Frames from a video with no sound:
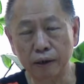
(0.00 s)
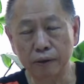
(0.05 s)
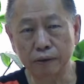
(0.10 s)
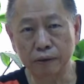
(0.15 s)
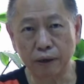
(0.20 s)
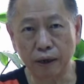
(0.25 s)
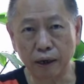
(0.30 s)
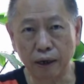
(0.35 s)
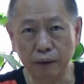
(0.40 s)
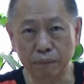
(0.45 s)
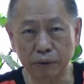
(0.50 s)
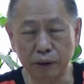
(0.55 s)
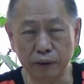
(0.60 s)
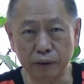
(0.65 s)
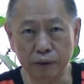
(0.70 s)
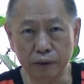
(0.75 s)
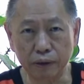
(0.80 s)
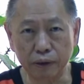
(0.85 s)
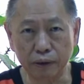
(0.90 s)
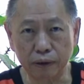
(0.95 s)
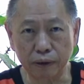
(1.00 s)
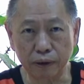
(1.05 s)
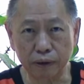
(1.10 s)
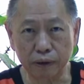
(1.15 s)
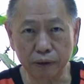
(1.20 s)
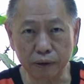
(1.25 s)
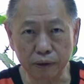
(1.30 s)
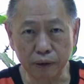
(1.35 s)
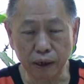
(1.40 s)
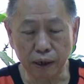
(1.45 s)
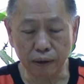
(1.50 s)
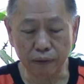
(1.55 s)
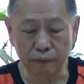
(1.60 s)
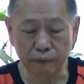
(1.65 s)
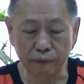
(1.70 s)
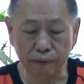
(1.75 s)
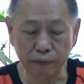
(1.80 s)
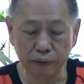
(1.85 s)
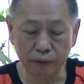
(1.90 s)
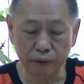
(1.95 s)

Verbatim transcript: 车内面顶的机啊吼，